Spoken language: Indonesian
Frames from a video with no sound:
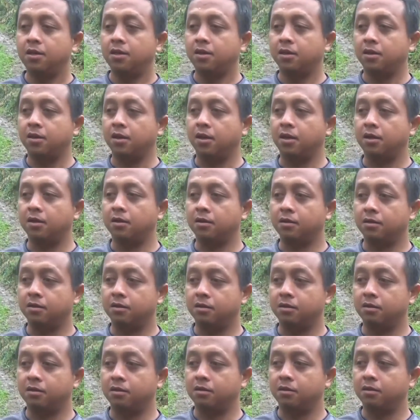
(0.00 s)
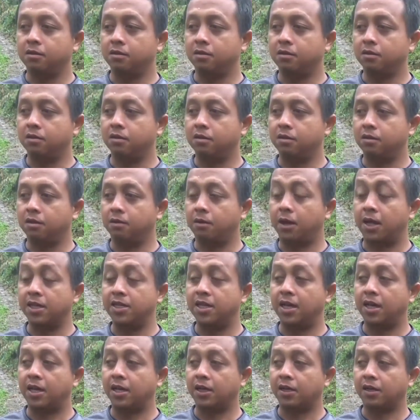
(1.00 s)
dan
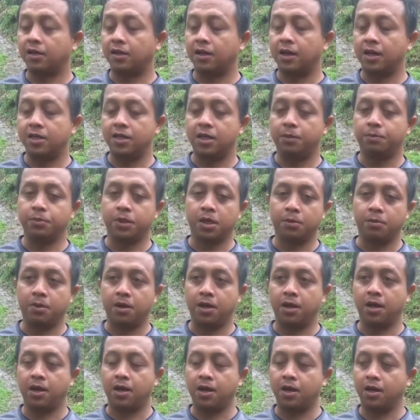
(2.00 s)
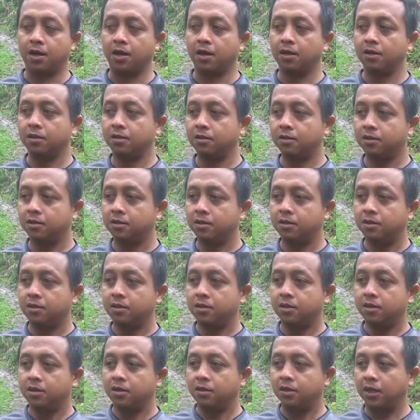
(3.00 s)
mengajar ngaji sama anak-anak
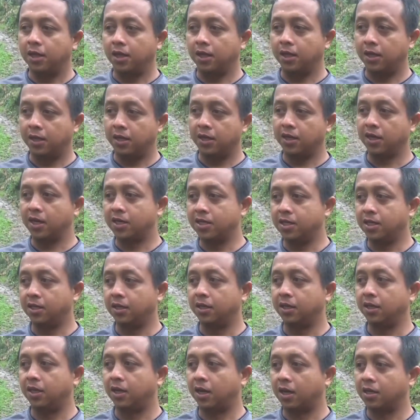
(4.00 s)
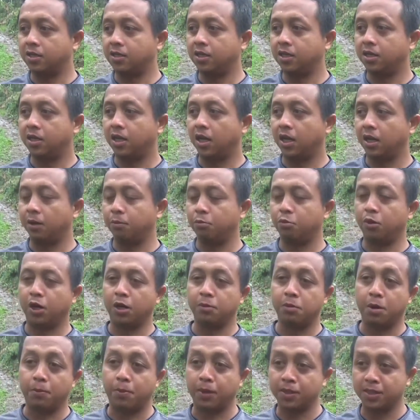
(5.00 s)
dari generasi ke generasi dari
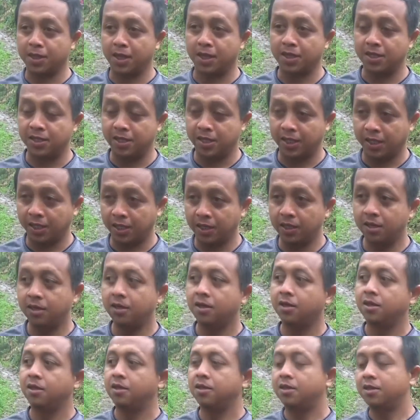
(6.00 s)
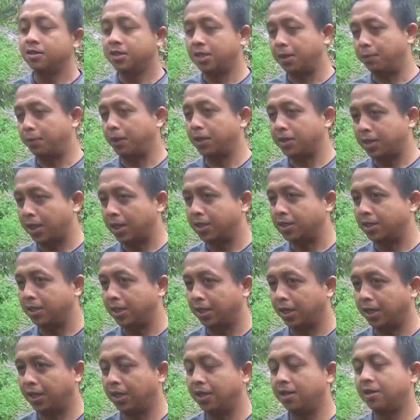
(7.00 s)
mulai bapak saya sendiri sampai saya
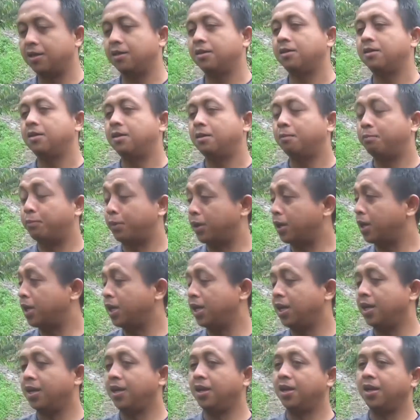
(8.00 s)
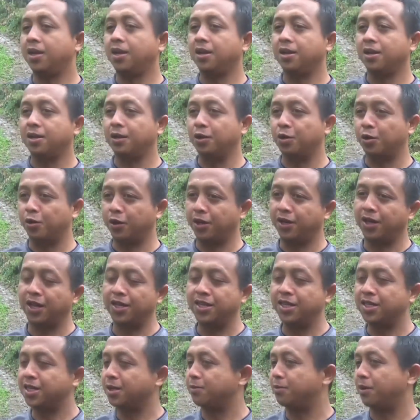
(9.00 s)
sendiri pernah diguruin
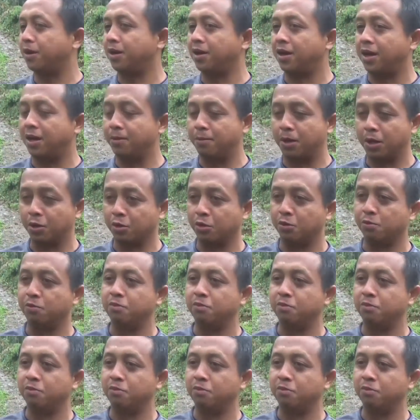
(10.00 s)
ngaji sama almarhum.